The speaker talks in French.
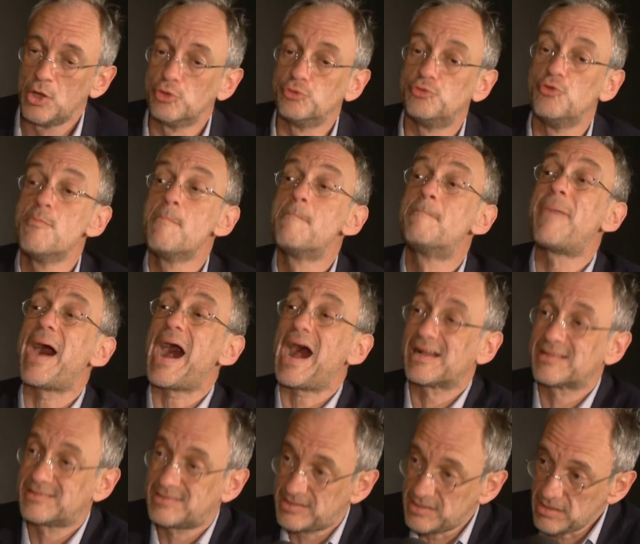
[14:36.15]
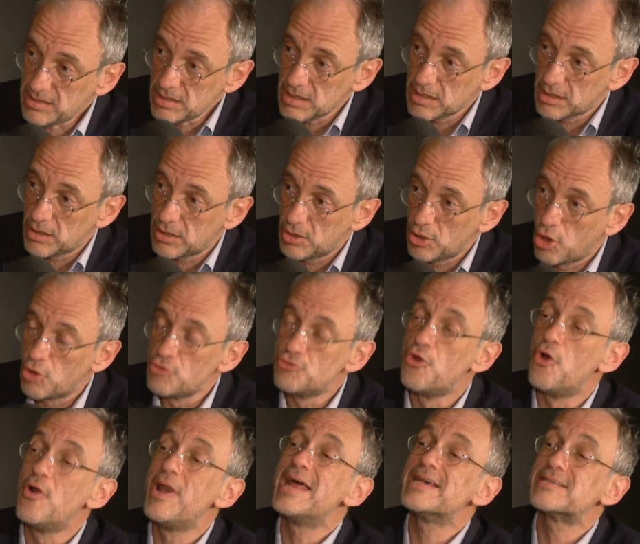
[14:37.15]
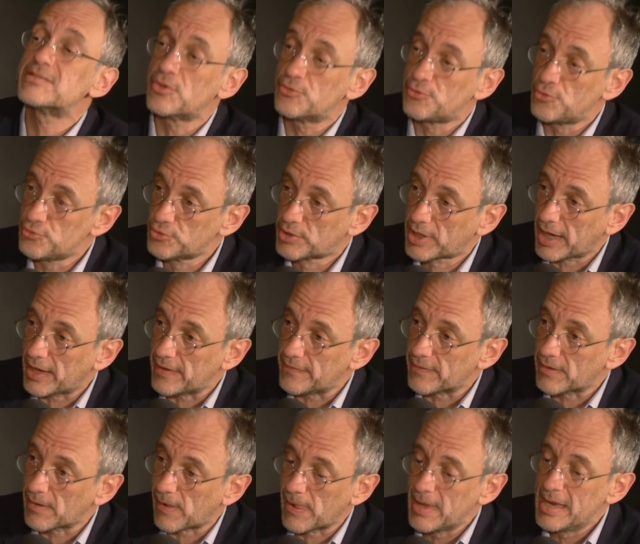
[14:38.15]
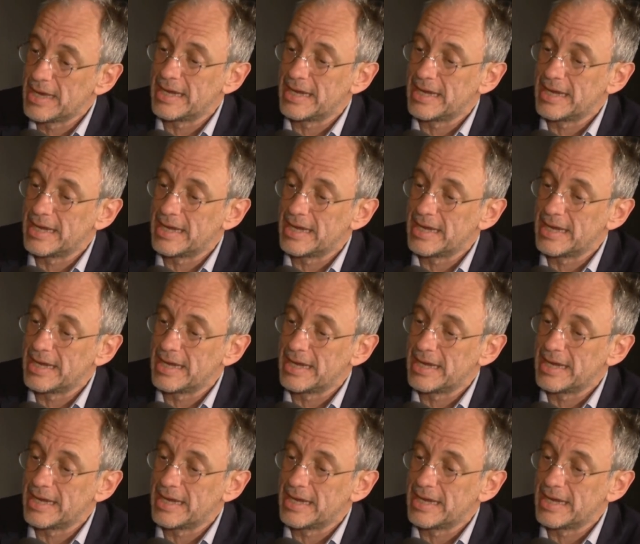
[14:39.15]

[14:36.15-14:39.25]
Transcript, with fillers: d'une partie de l'Est de l'Ukraine. Hein.